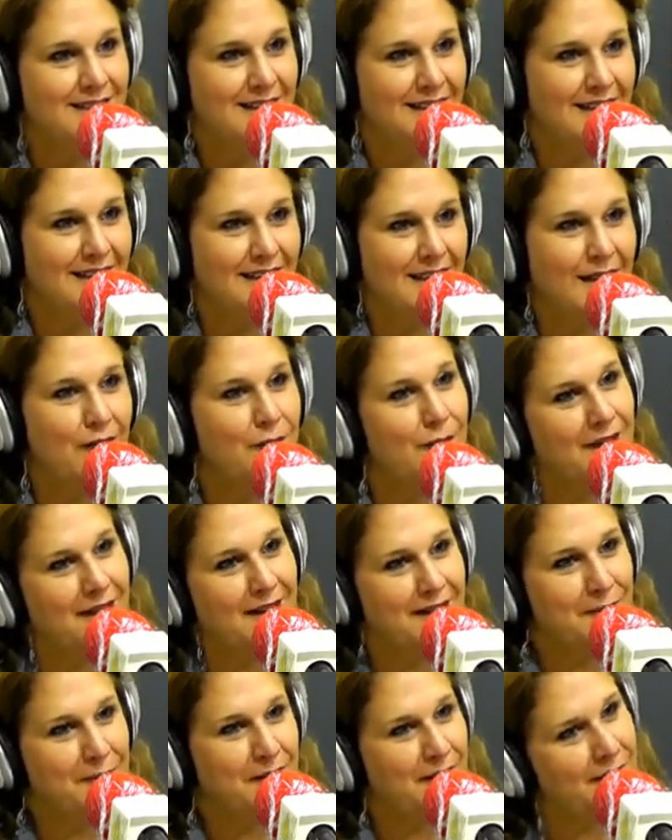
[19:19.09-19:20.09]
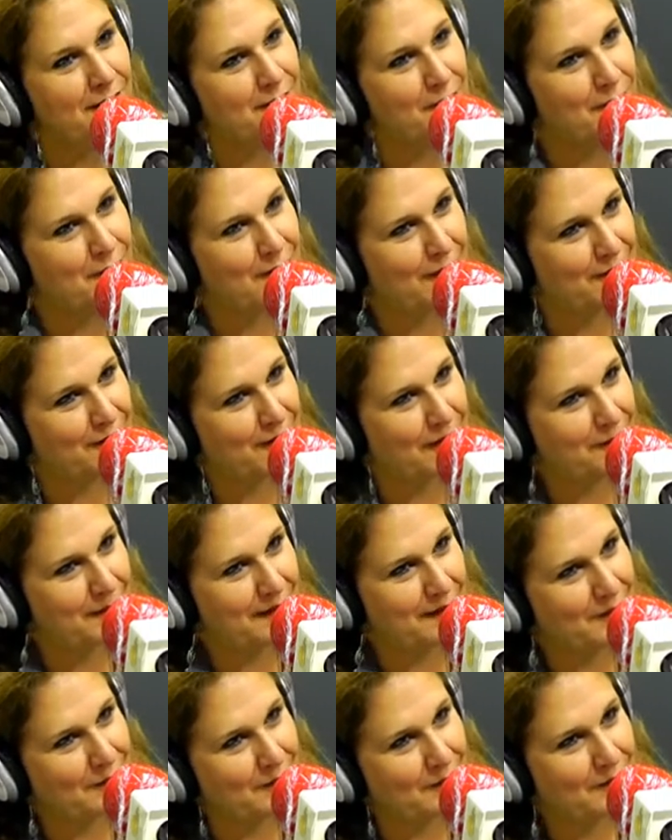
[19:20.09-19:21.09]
el ascua la rimaba luego al flamenco.